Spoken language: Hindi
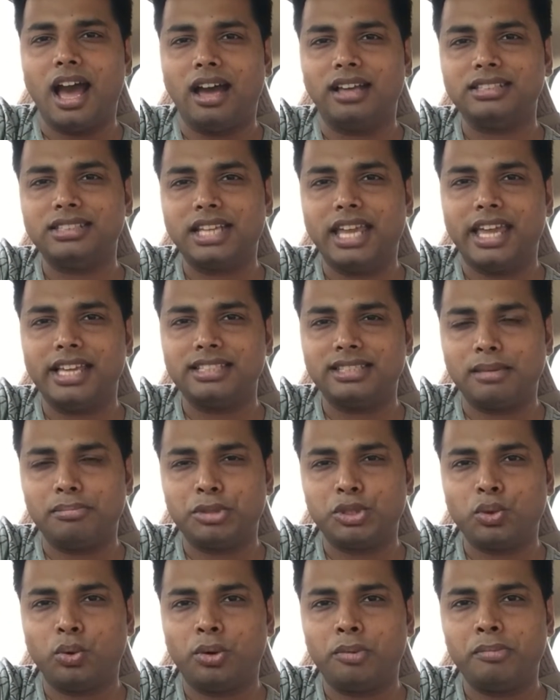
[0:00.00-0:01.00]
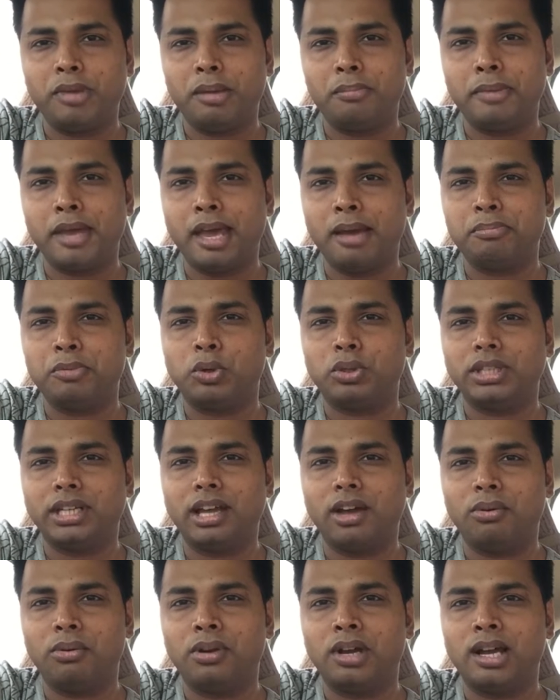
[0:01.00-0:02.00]
आज के इस एपिसोड में मैं आपको
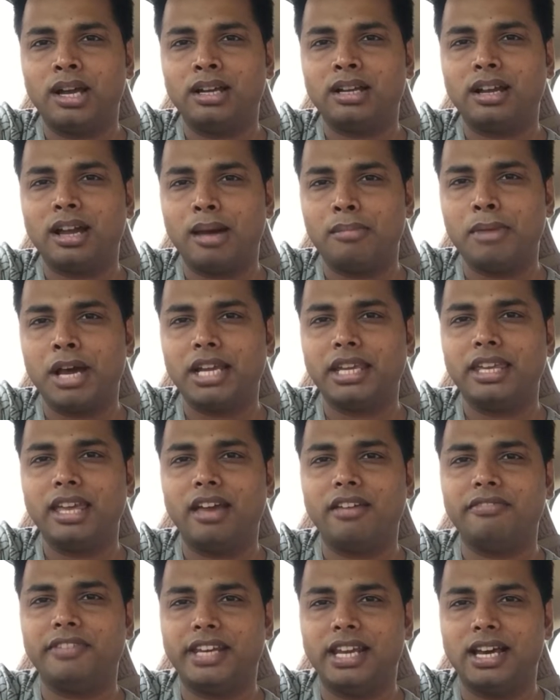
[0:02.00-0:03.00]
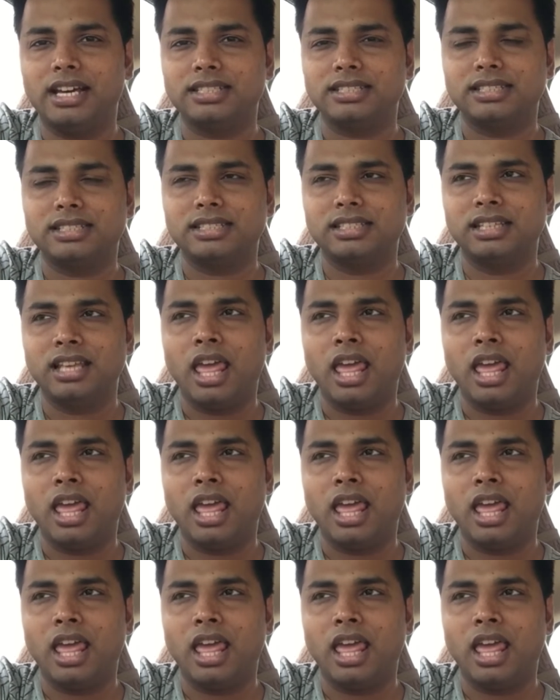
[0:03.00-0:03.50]
दिखाऊंगा कामाख्या विलास